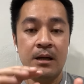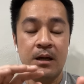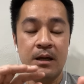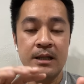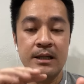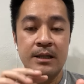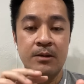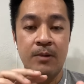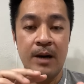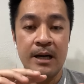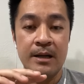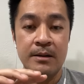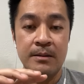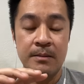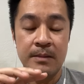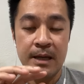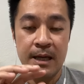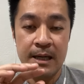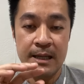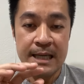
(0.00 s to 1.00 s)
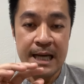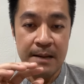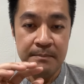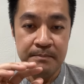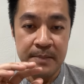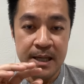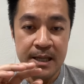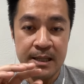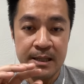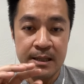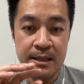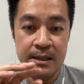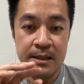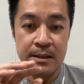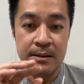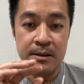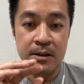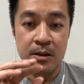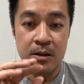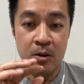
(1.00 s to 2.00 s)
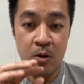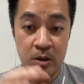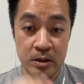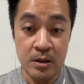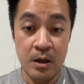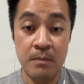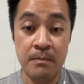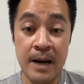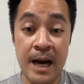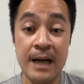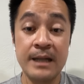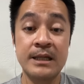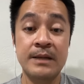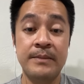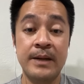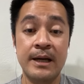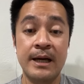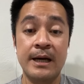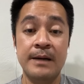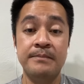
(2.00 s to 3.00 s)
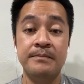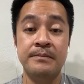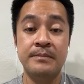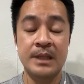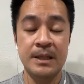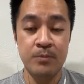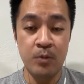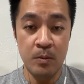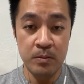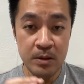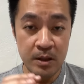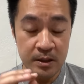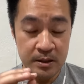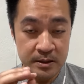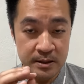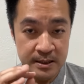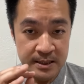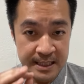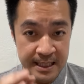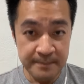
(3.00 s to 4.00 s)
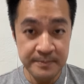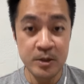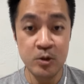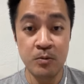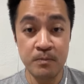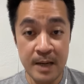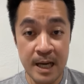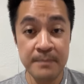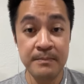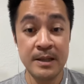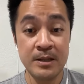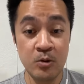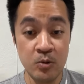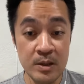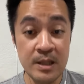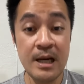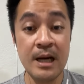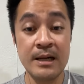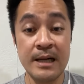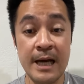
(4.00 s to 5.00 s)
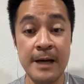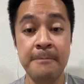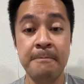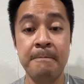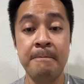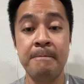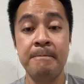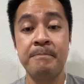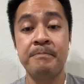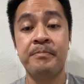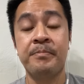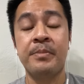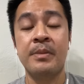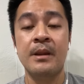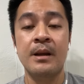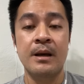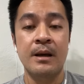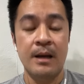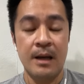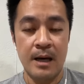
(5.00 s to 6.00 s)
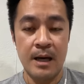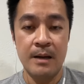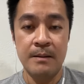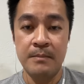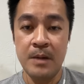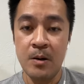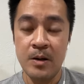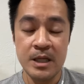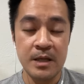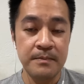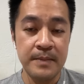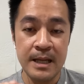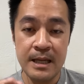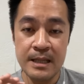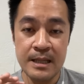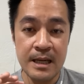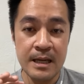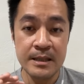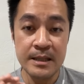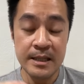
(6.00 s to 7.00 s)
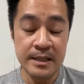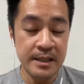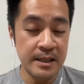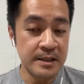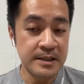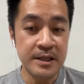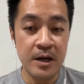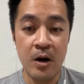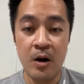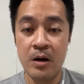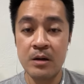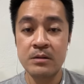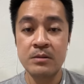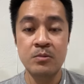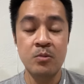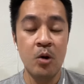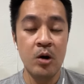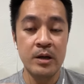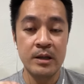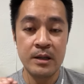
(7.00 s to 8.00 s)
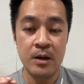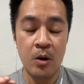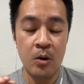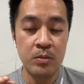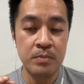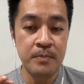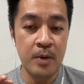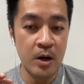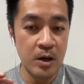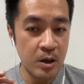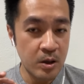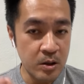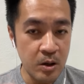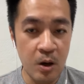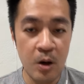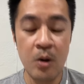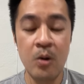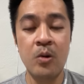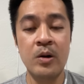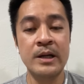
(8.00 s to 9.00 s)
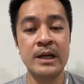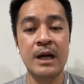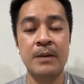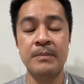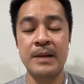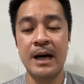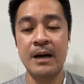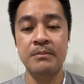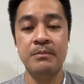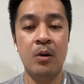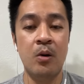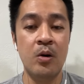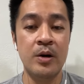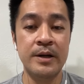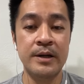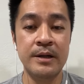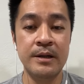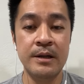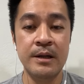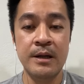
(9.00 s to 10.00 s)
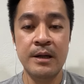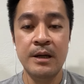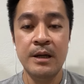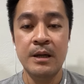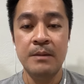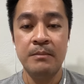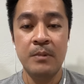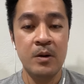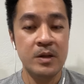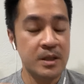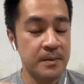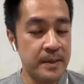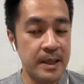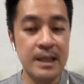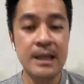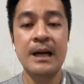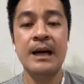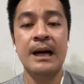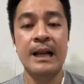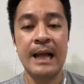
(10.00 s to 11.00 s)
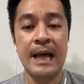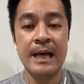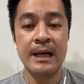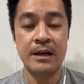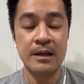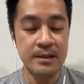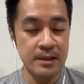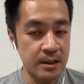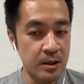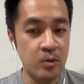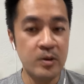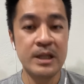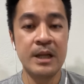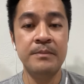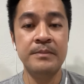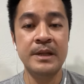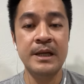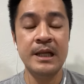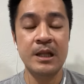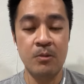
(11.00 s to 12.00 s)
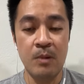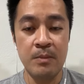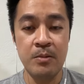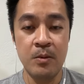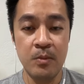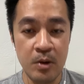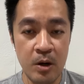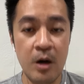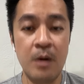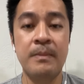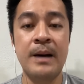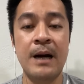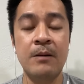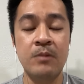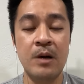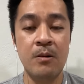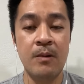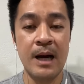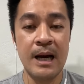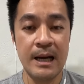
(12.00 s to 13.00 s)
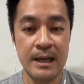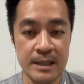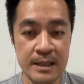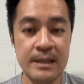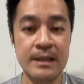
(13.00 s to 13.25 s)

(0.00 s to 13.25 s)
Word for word: ก็คือว่าการเป็นคนของพรรคใช่ไหมครับที่ผมก็สนับสนุนพรรคมาทุกเรื่องนะไม่ว่าจะเป็นเรื่อง112บนพลกโอนกำลังพลไม่ว่าจะเป็นเรื่องอะไรก็คือลุยเต็มที่แต่ว่าผมขอพักไว้ว่า